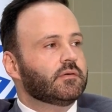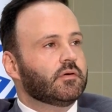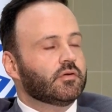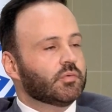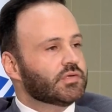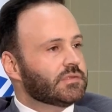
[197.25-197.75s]

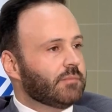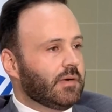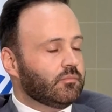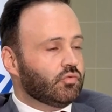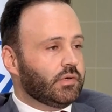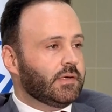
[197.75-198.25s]
روبوت
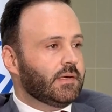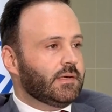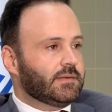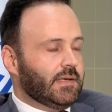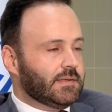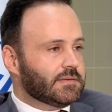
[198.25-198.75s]
المحموله
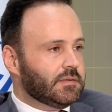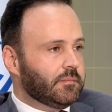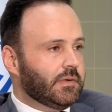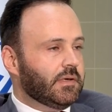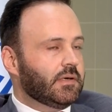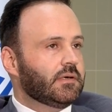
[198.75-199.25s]
تحت
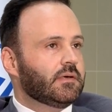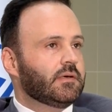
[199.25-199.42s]
الماء